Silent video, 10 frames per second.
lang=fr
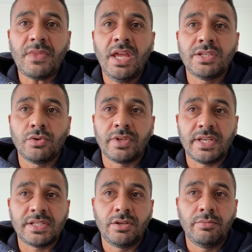et ce
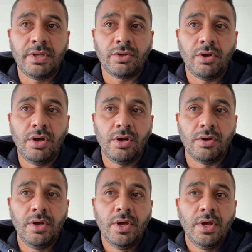13 km
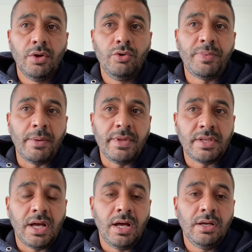heure lui
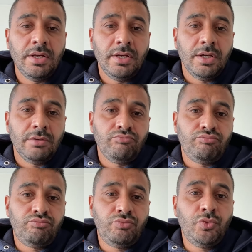permettra
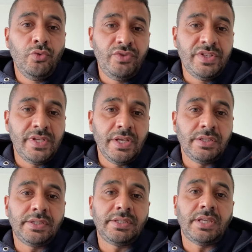de
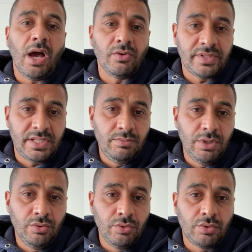viser 46
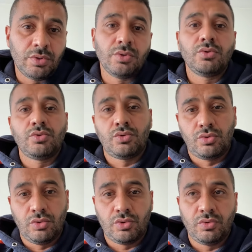minutes
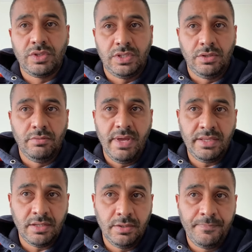sur son 10
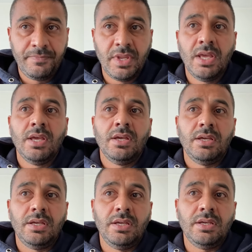km
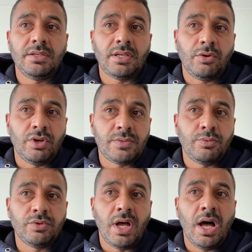et ça
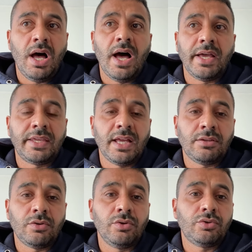correspondra à
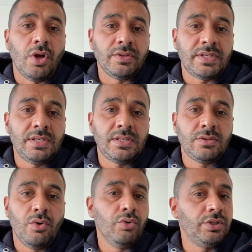
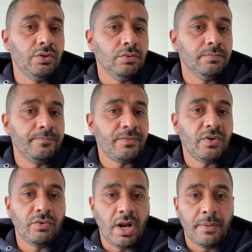4,36 au kilo.
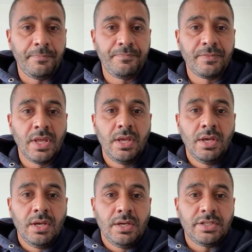Voilà.
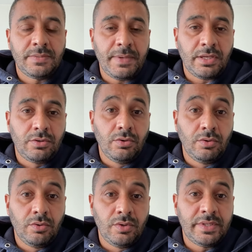J'espère
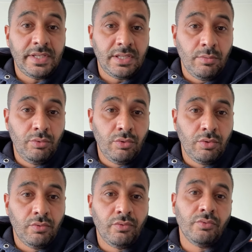que ces tableaux
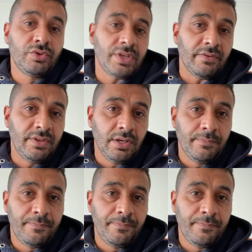vont vous servir.